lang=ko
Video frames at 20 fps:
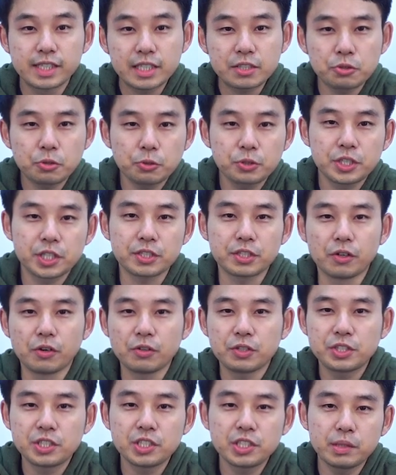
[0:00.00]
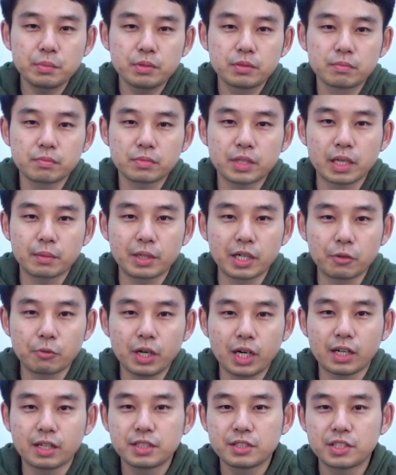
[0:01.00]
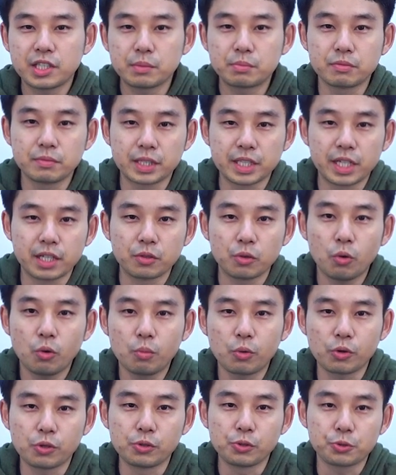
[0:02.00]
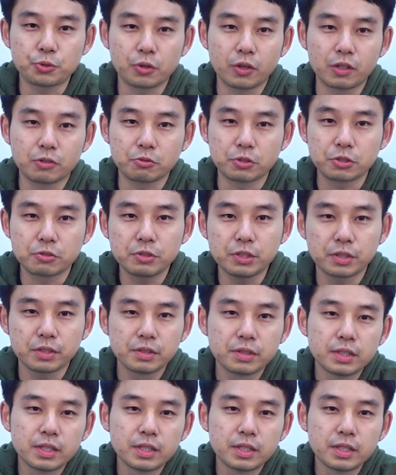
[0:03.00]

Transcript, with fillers: 넥소치에서 스 신제품 개발과 제품에 대한 홍보를 요청하고 있고요